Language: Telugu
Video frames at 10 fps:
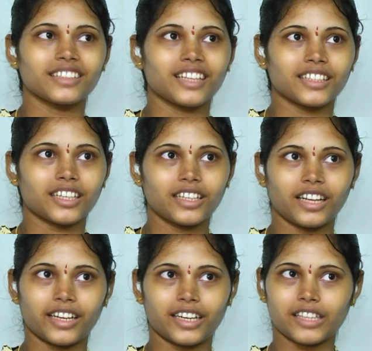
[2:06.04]
ఇంక దాని తర్వాత
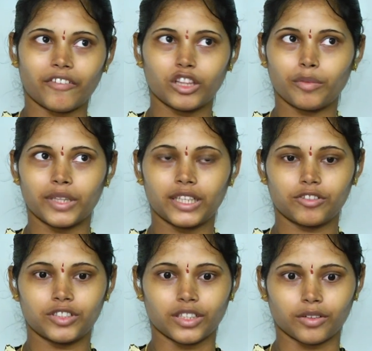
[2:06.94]
నేను ఇక్కడ సెవెంత్
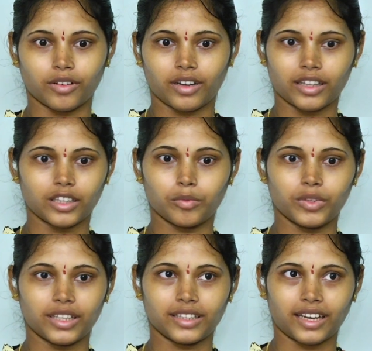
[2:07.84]
మంత్కి వచ్చాను
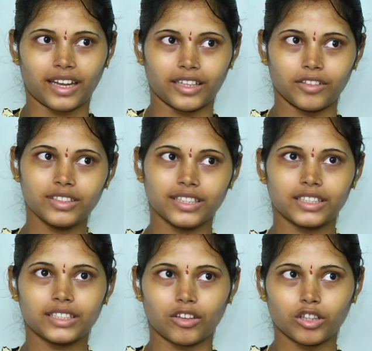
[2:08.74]
అంతకుముందు అంతా రాలేదు
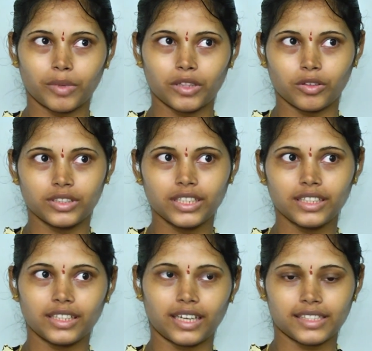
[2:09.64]
జస్ట్ సెవెంత్ మంత్ వచ్చి
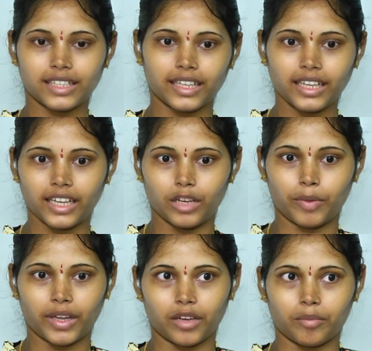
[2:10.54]
కన్సల్ట్ అయ్యి
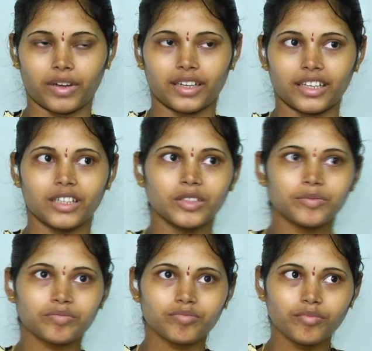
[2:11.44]
వెళ్ళిపోయాను అనమాట
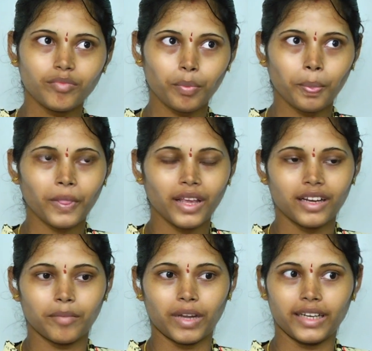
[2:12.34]

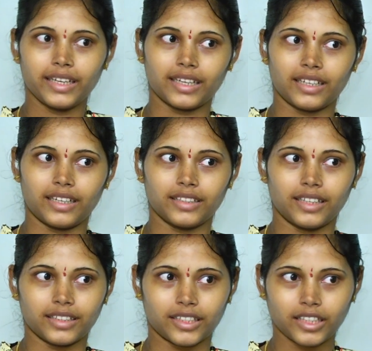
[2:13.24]
మళ్ళీ ఇంకా
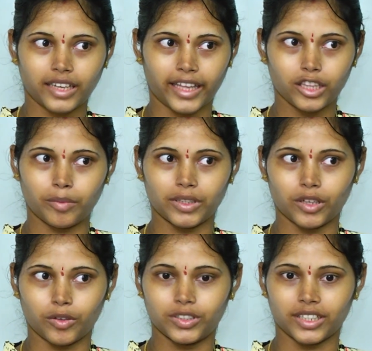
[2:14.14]
దాని తర్వాత నైన్త్
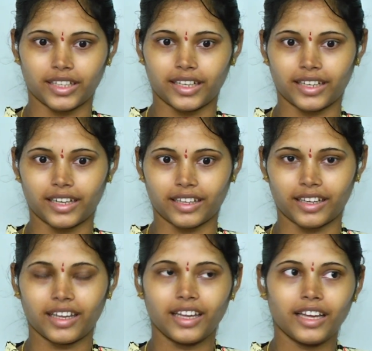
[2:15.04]
మంత్లో వచ్చాను నేను
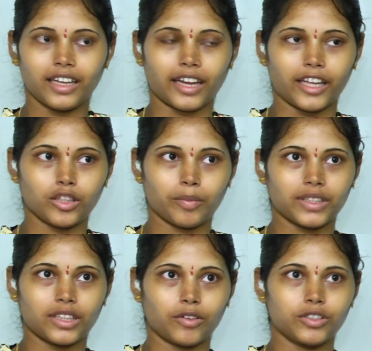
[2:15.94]
ఇక్కడికి నైన్త్
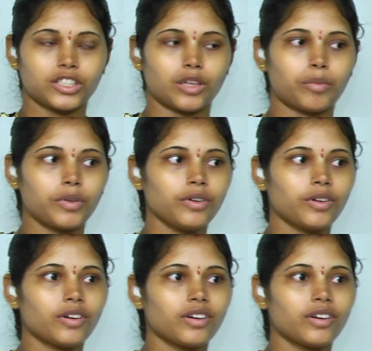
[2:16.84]
మంత్లో వచ్చినప్పుడు